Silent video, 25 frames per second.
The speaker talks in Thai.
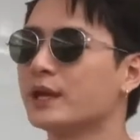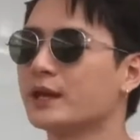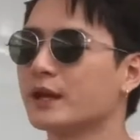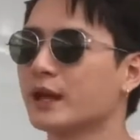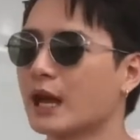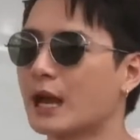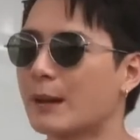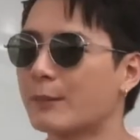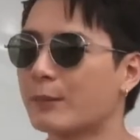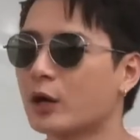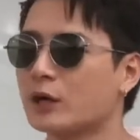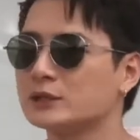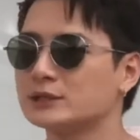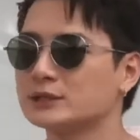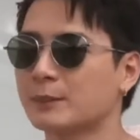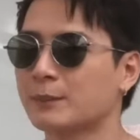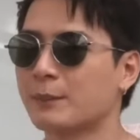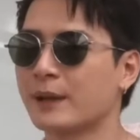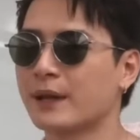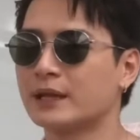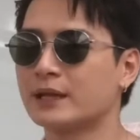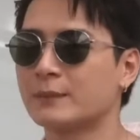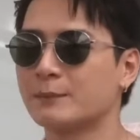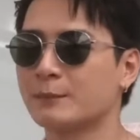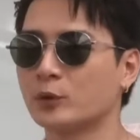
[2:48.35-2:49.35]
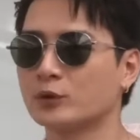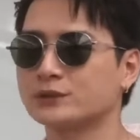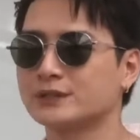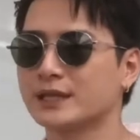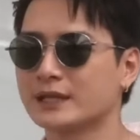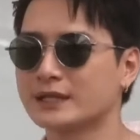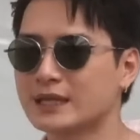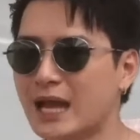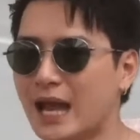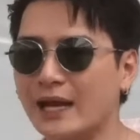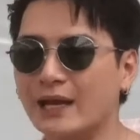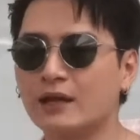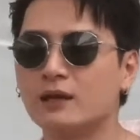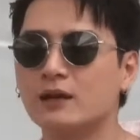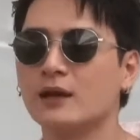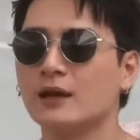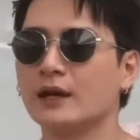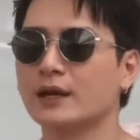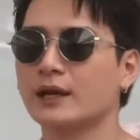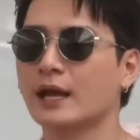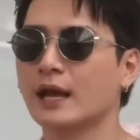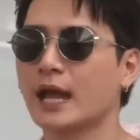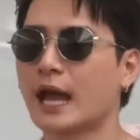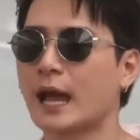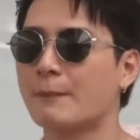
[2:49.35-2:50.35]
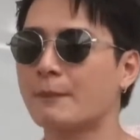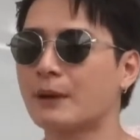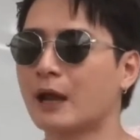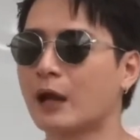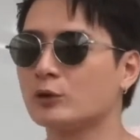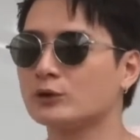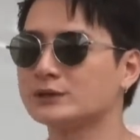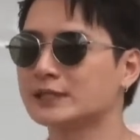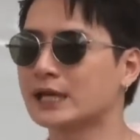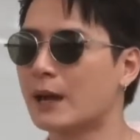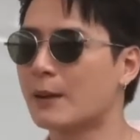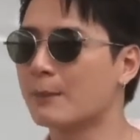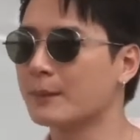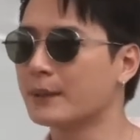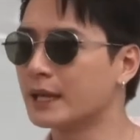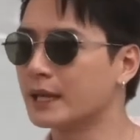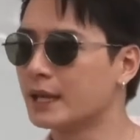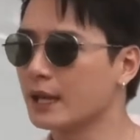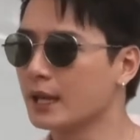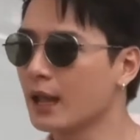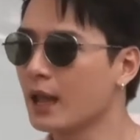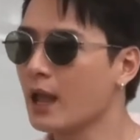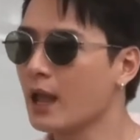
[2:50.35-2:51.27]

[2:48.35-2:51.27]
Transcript: นะครับก็จะเป็นโปรเจกต์ใหญ่เลยนะครับเราจะมี